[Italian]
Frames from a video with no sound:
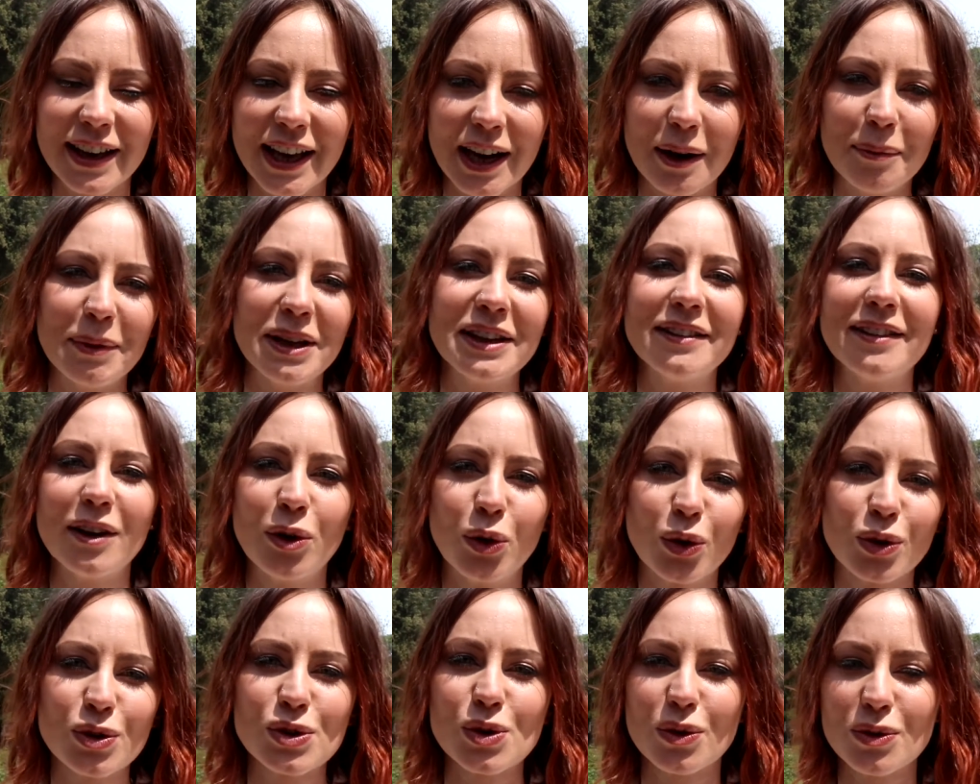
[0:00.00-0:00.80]
chiaramente
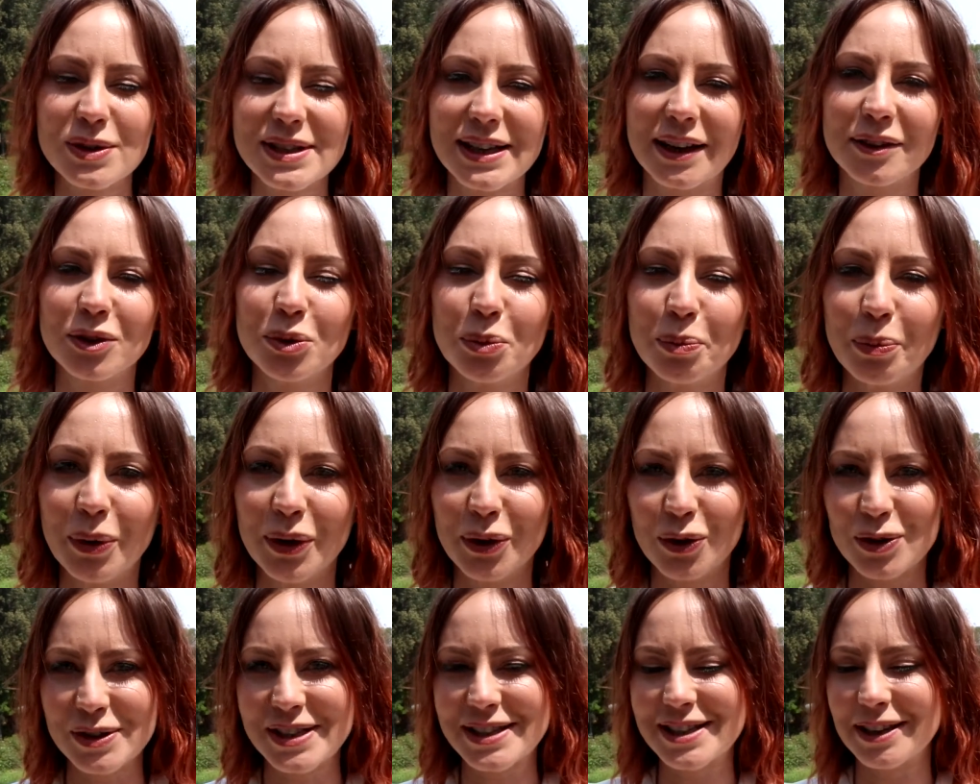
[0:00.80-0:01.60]
loro sono stati un po'
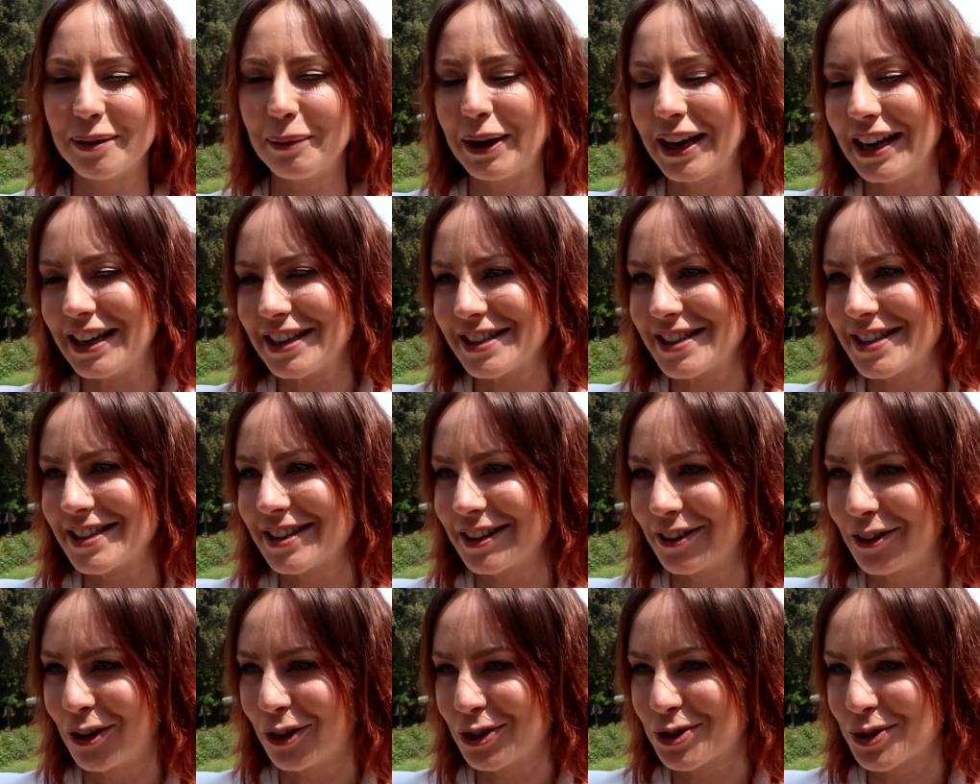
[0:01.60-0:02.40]
i nostri
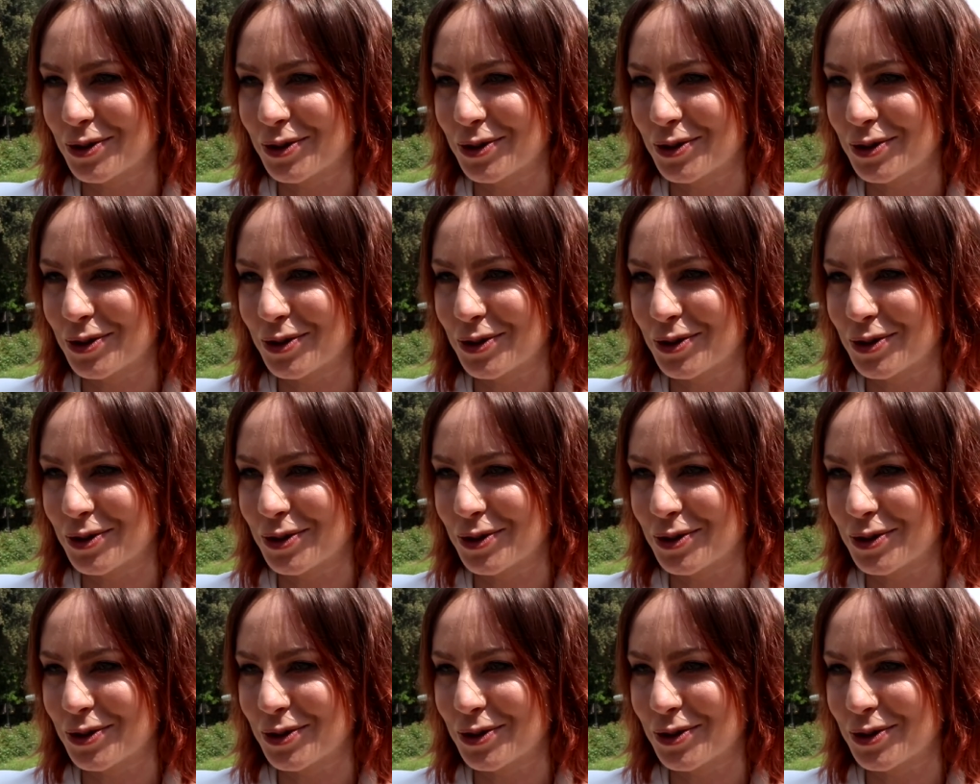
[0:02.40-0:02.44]
maestri, no?